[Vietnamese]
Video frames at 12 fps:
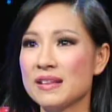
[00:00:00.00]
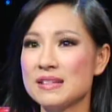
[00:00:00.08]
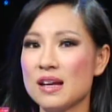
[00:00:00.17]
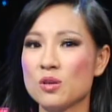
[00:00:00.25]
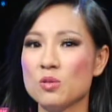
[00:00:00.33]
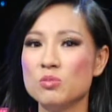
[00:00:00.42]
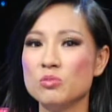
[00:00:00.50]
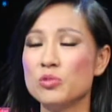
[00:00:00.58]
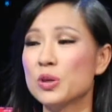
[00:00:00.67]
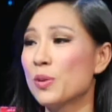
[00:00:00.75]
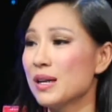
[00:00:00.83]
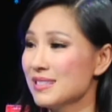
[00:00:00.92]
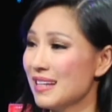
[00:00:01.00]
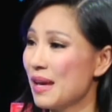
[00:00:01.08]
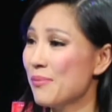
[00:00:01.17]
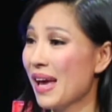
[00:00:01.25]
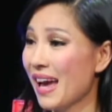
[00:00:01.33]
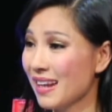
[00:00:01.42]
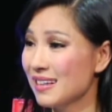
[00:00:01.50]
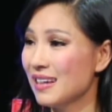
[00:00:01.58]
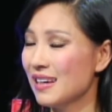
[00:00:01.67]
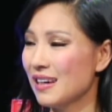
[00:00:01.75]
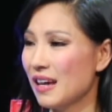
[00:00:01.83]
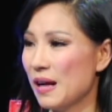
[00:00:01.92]
giả cũng request là em hát
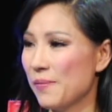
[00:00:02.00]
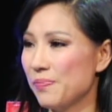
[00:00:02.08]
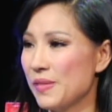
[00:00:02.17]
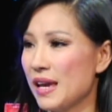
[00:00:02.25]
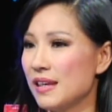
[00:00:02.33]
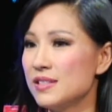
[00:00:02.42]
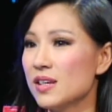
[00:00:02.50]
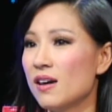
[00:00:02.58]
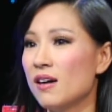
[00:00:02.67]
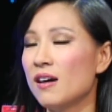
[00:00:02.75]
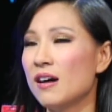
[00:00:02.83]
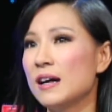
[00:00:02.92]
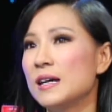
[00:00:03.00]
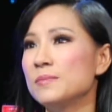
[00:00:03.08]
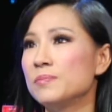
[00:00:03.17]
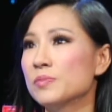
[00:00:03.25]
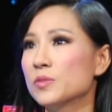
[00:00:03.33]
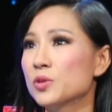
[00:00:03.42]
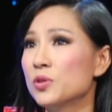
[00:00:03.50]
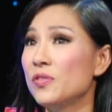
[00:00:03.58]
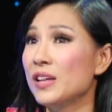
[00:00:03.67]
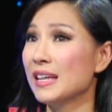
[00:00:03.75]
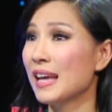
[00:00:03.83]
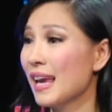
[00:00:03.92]
để cho quý
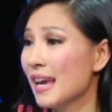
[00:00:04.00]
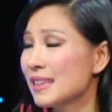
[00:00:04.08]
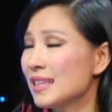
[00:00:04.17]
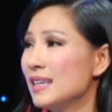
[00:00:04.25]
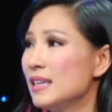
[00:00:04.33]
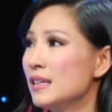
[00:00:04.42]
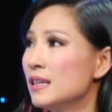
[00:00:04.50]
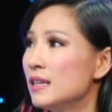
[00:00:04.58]
vị nghe. Thì